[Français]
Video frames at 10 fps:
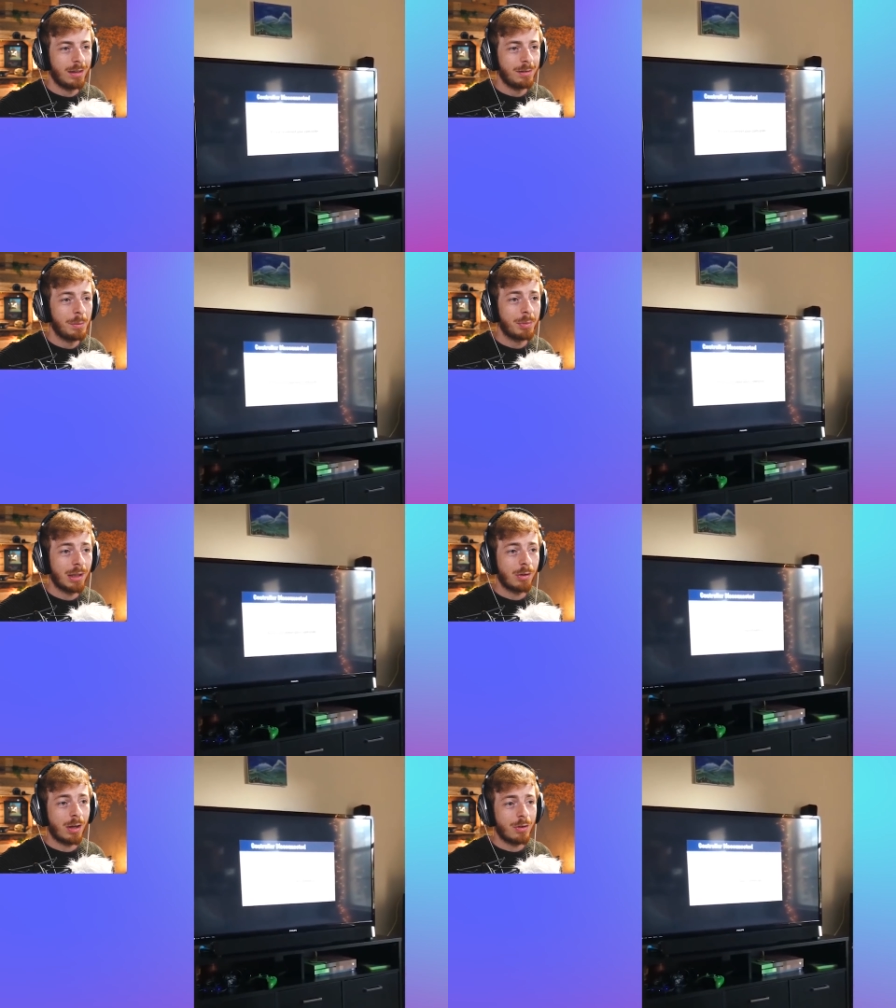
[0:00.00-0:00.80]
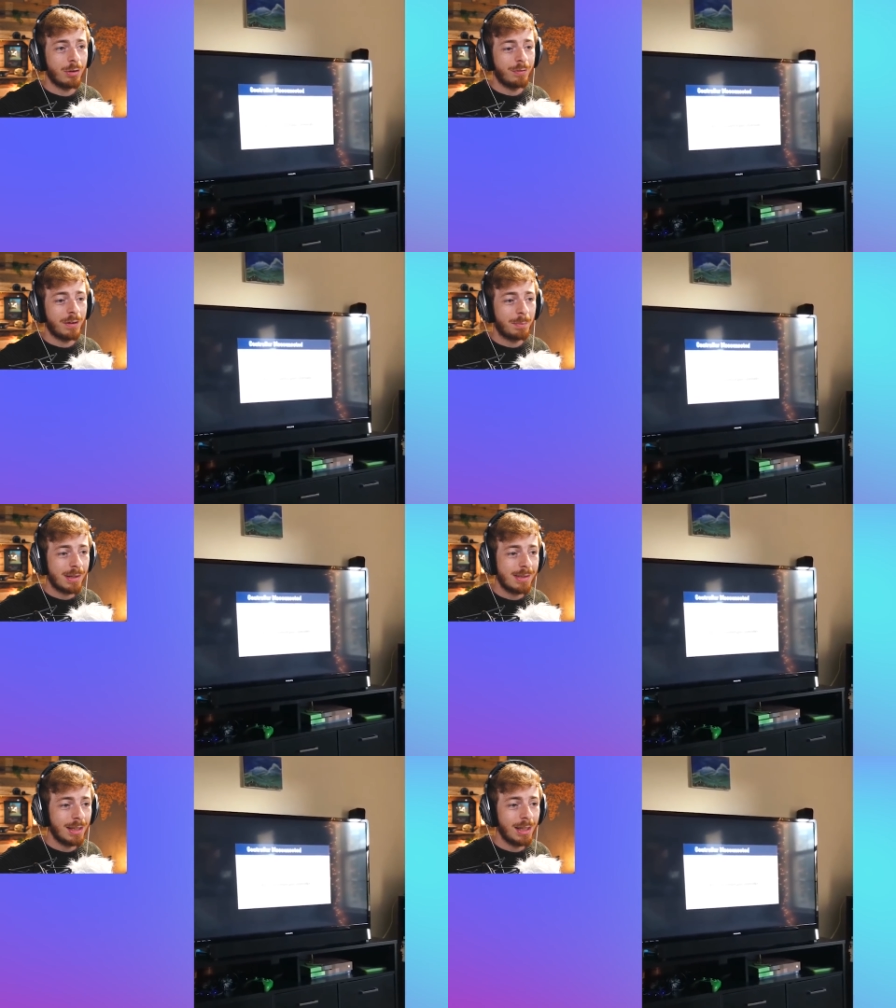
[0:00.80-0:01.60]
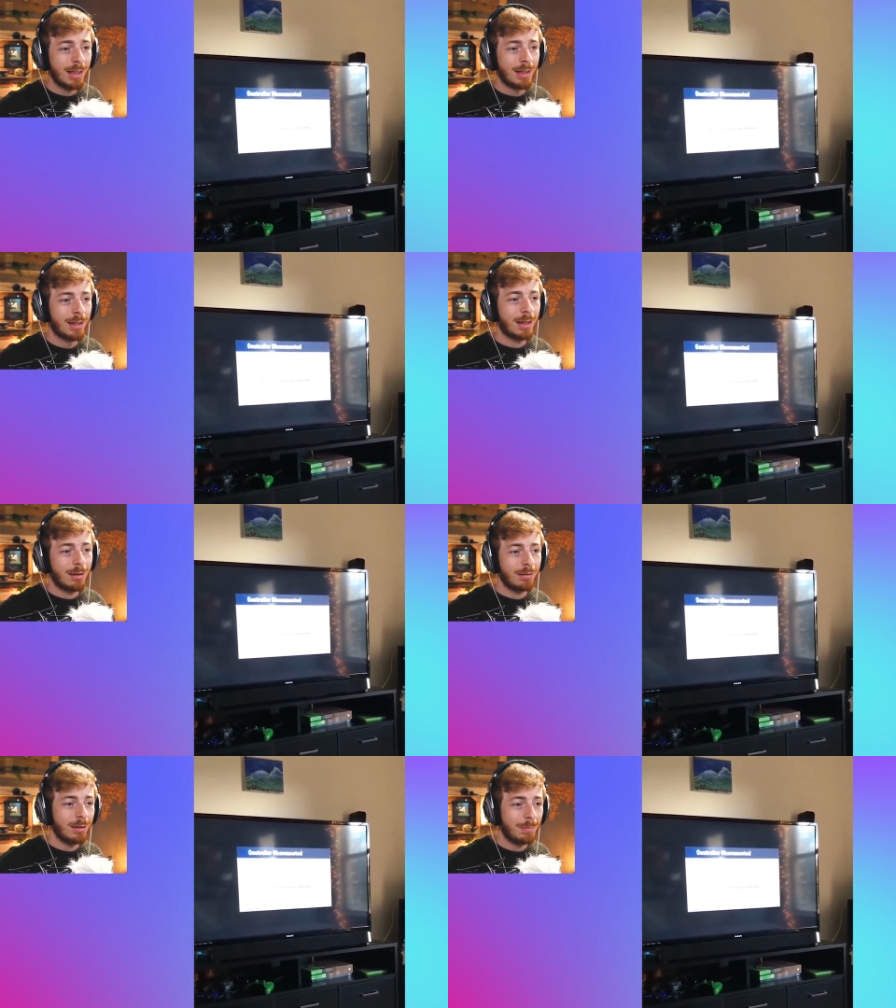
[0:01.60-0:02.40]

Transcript: dit, mais peut-être que quelque chose va se passer. Quelque chose de